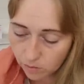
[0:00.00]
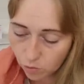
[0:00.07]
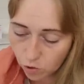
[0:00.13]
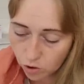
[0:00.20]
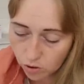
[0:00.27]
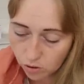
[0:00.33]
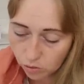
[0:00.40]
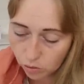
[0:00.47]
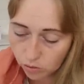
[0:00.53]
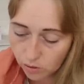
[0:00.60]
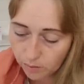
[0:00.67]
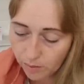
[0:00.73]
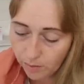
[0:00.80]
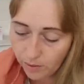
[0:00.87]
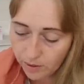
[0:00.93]
Может,
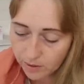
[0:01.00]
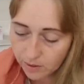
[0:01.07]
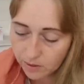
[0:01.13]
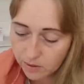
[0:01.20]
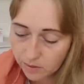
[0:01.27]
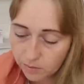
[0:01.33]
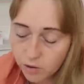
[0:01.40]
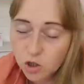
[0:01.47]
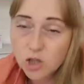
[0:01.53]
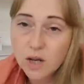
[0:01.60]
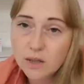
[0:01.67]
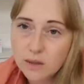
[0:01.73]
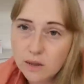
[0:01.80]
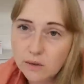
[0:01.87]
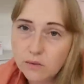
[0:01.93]
кто-то поблизости
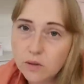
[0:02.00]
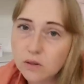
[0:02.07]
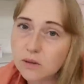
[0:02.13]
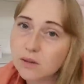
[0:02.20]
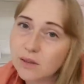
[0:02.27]
мышей травил?